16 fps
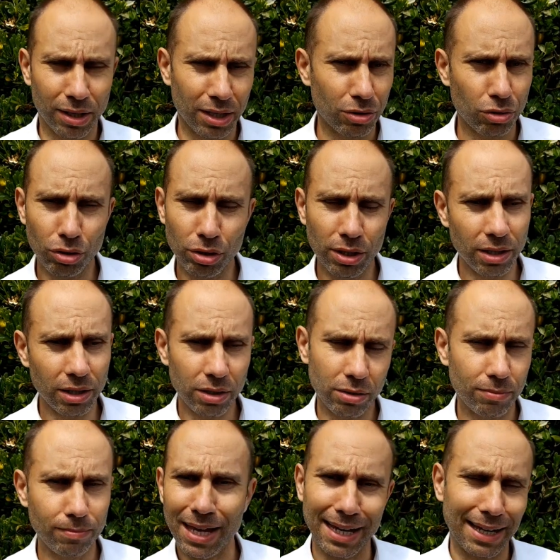que soy
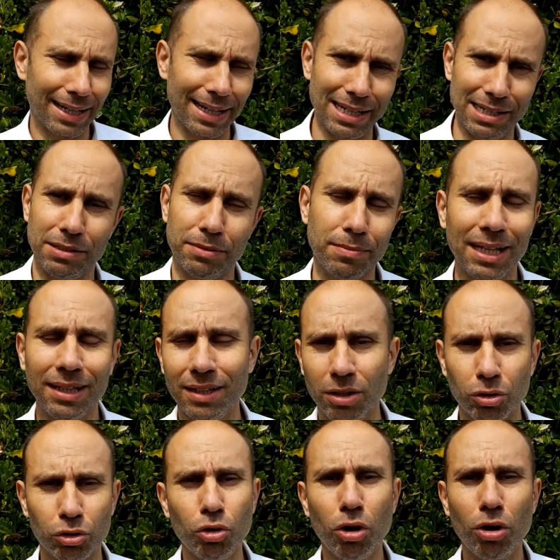mega
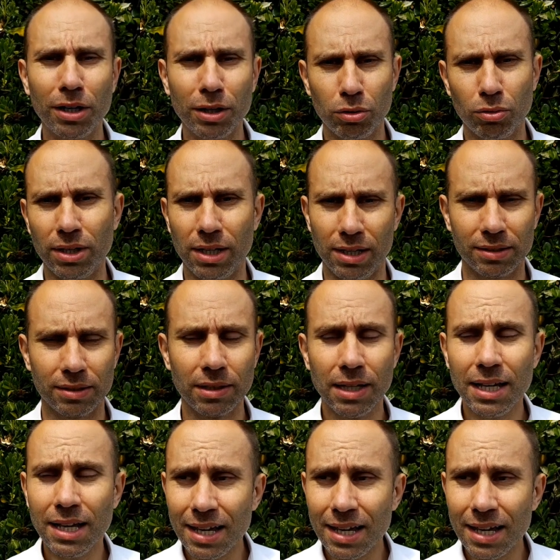carismático, todo lo que tú quieras.